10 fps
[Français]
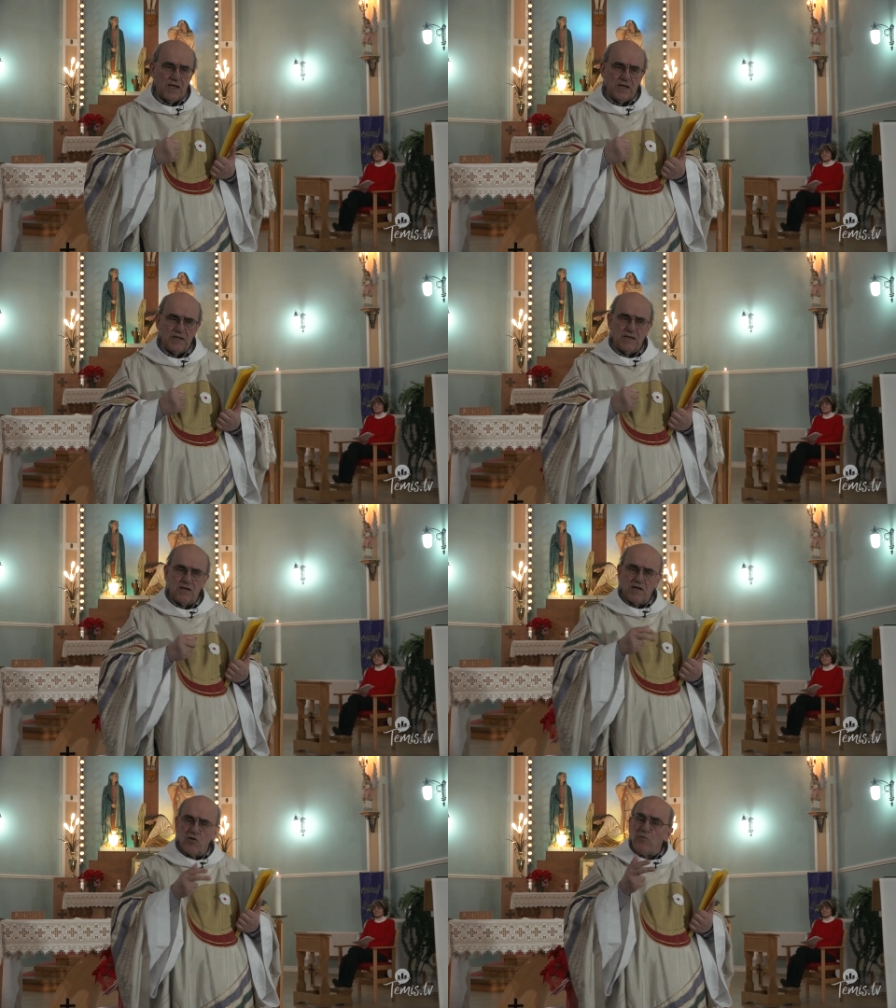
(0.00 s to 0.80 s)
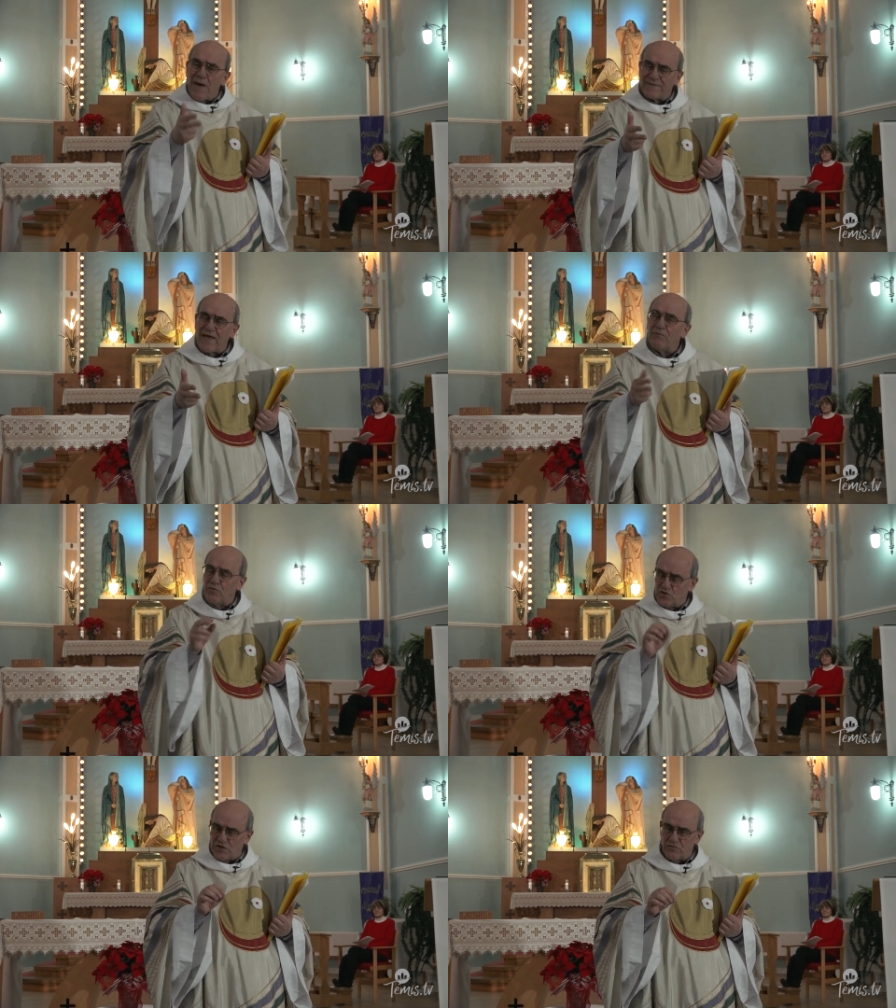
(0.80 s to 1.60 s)
Et le baptême
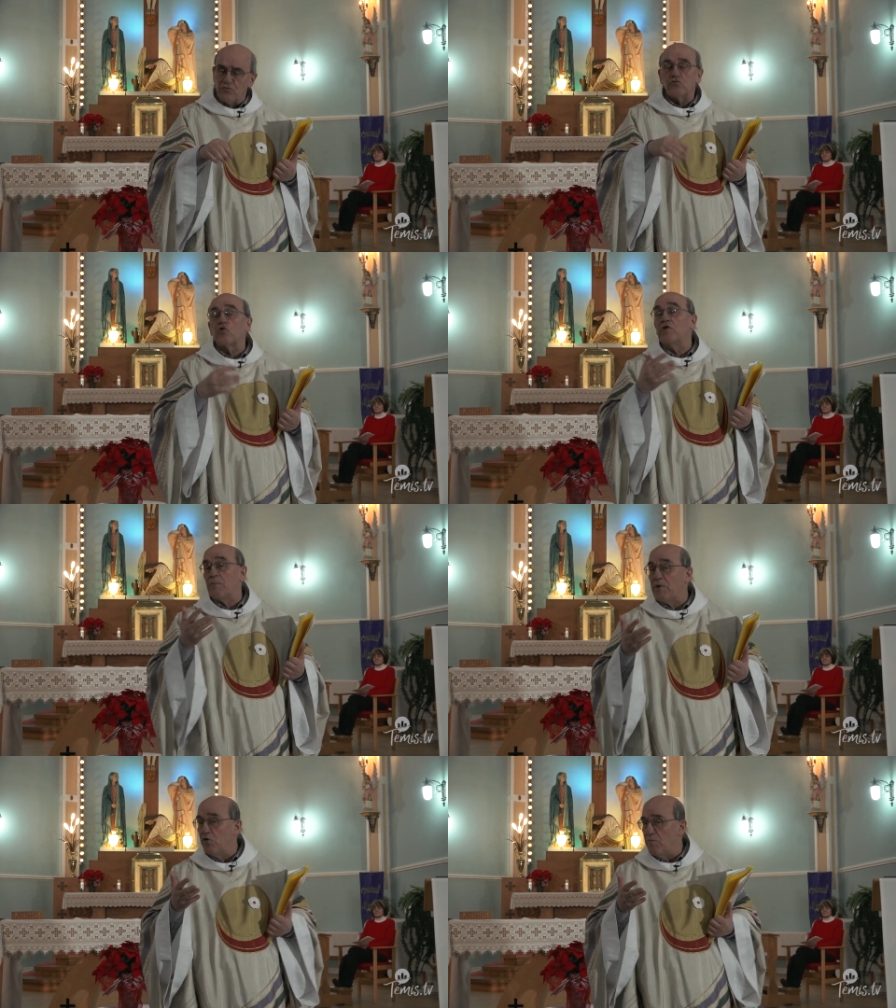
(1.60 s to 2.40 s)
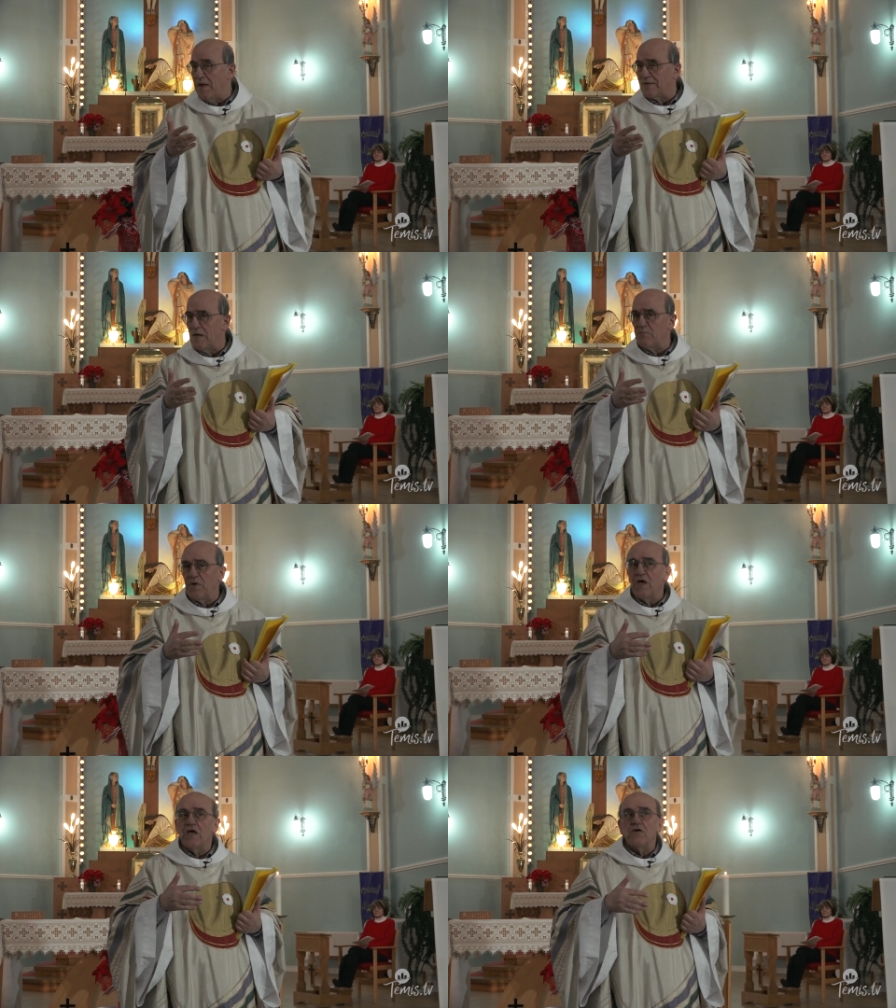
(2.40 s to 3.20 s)
de Jésus, ce qu'on appelle le baptême,
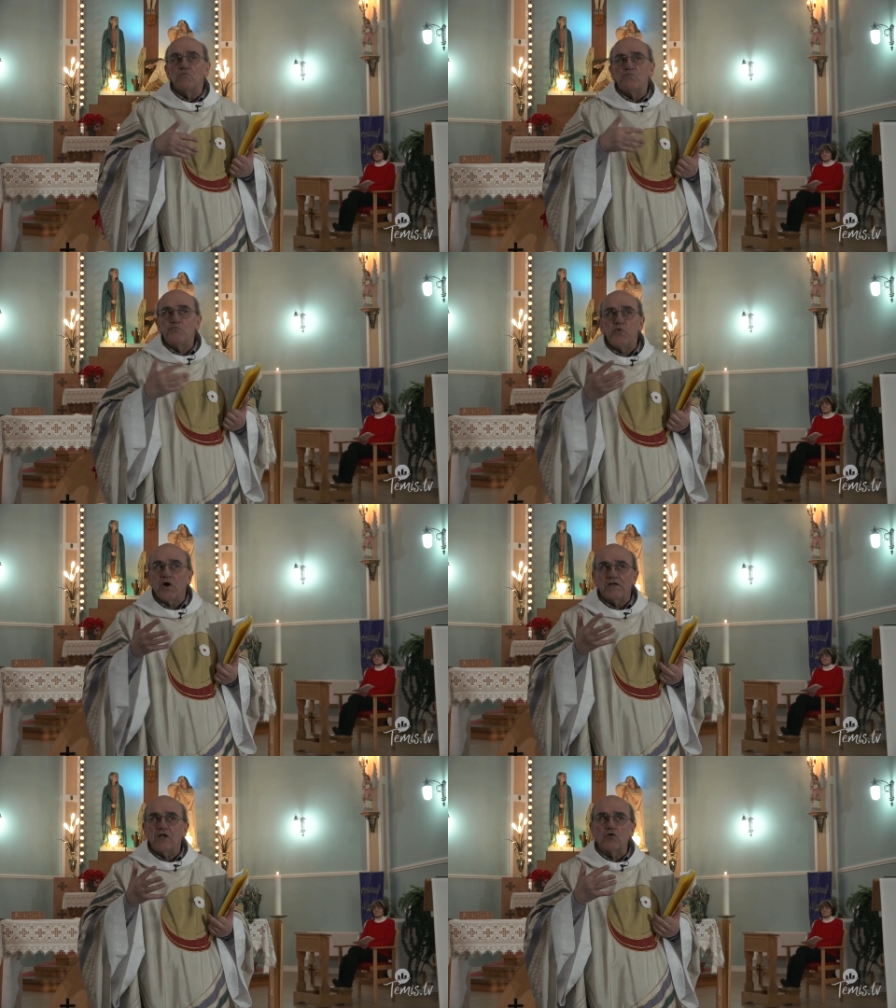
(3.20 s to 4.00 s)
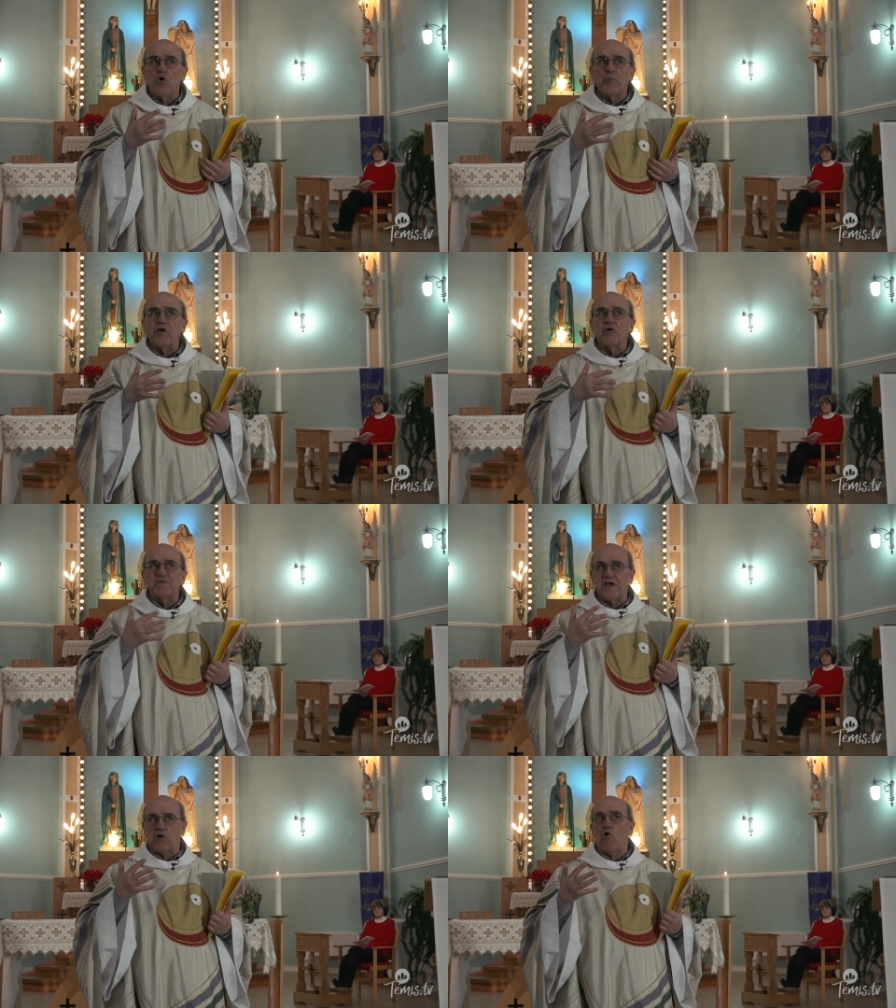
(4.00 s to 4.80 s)
pourrait être compris comme
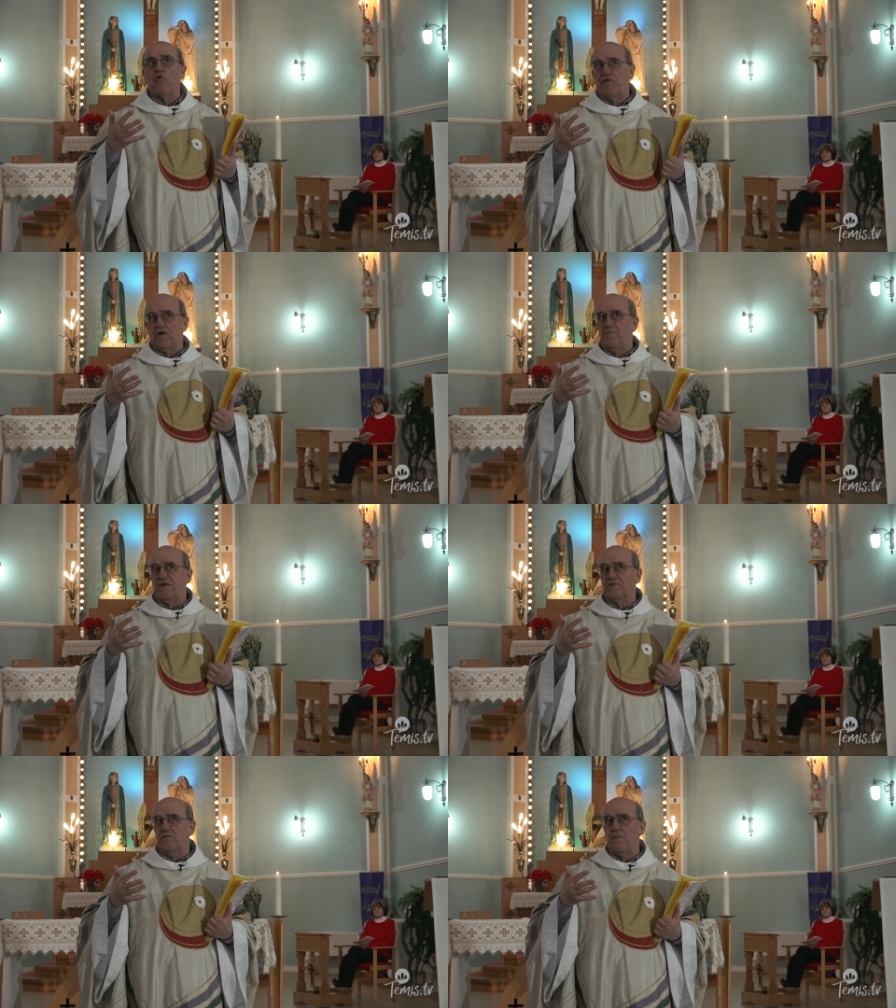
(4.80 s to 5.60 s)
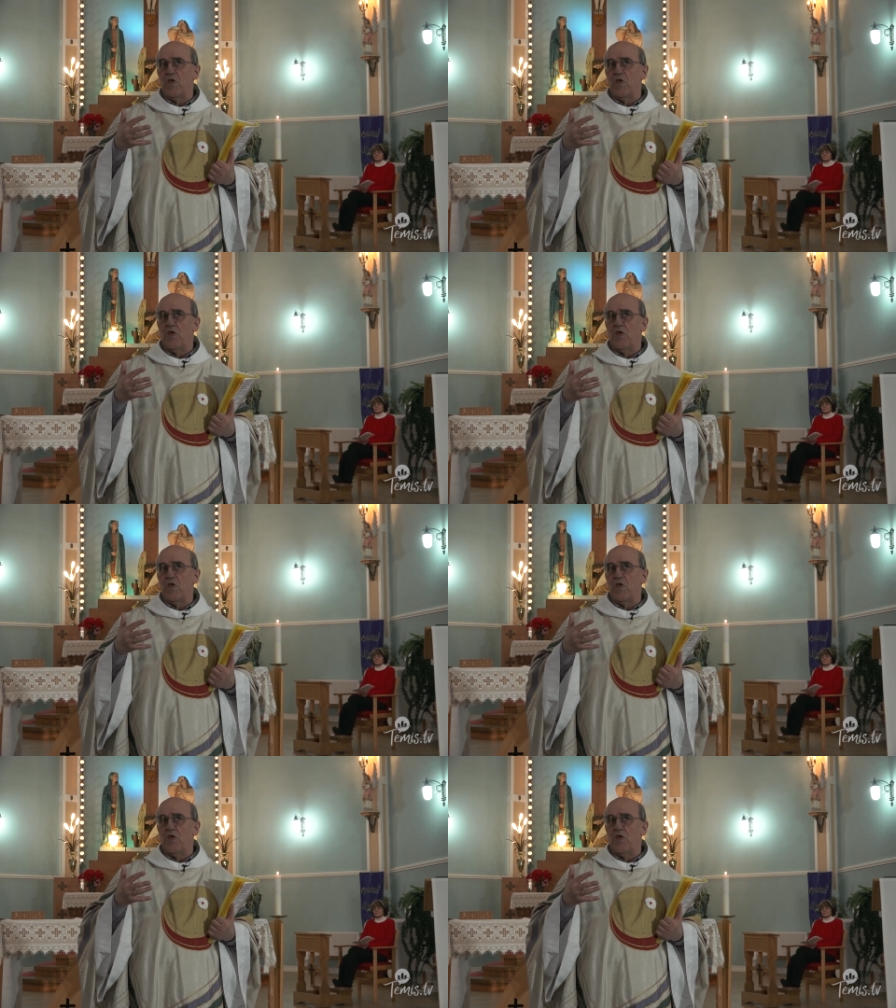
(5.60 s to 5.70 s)
sa confirmation.